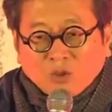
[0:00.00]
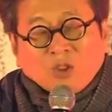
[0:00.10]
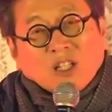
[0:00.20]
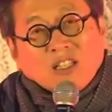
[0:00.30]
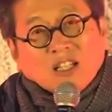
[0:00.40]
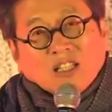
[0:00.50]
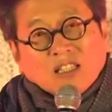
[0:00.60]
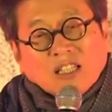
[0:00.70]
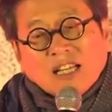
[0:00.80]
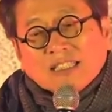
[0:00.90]

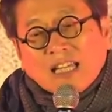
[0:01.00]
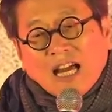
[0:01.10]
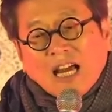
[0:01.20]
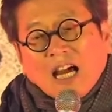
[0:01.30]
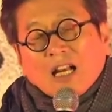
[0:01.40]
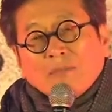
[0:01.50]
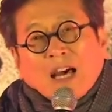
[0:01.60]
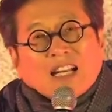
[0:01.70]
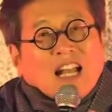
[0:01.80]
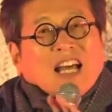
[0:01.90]
윤석열은 사과할
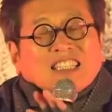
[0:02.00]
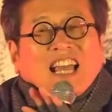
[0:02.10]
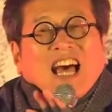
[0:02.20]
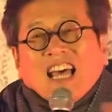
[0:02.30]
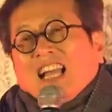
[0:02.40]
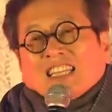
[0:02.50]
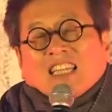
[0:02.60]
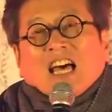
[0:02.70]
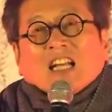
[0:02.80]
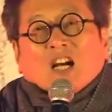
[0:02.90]
말을 하지
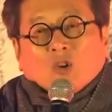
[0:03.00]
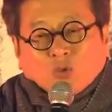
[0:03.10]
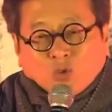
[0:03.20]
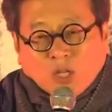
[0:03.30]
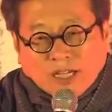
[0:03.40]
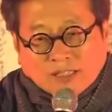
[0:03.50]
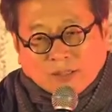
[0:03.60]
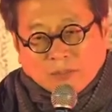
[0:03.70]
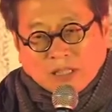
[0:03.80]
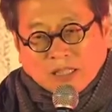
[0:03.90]
않았다라고
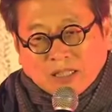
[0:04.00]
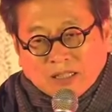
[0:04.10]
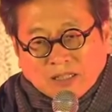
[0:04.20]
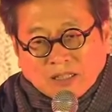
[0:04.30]
주장했습니다.